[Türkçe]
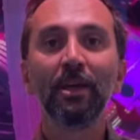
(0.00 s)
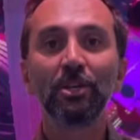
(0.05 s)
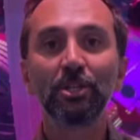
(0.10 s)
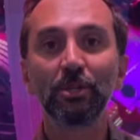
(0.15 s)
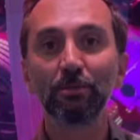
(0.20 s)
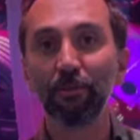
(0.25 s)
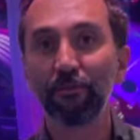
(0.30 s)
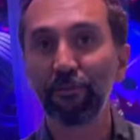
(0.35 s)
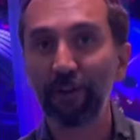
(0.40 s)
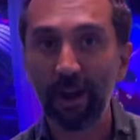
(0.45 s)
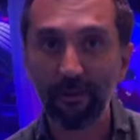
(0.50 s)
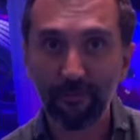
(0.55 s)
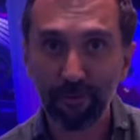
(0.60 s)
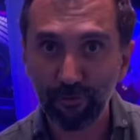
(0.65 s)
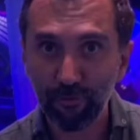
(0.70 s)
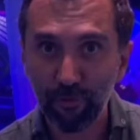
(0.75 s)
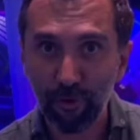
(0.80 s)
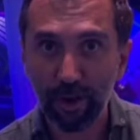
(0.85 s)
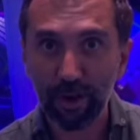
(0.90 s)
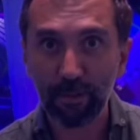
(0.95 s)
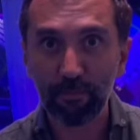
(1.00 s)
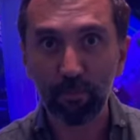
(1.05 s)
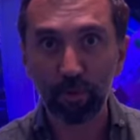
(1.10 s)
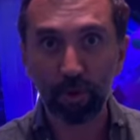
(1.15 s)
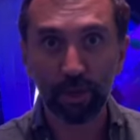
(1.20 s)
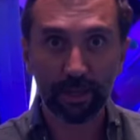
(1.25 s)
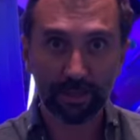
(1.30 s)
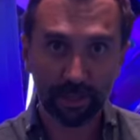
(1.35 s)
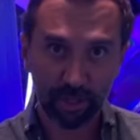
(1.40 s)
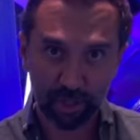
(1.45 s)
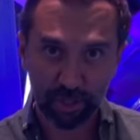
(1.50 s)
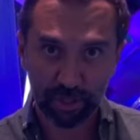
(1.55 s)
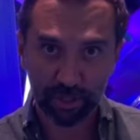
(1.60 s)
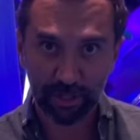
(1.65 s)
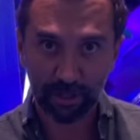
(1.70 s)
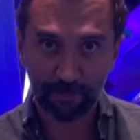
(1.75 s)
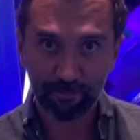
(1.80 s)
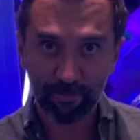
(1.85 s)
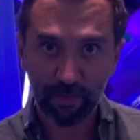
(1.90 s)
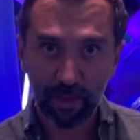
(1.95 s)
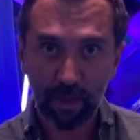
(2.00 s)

Şimdi Frankfurt Fuarı Münih'e taşındı.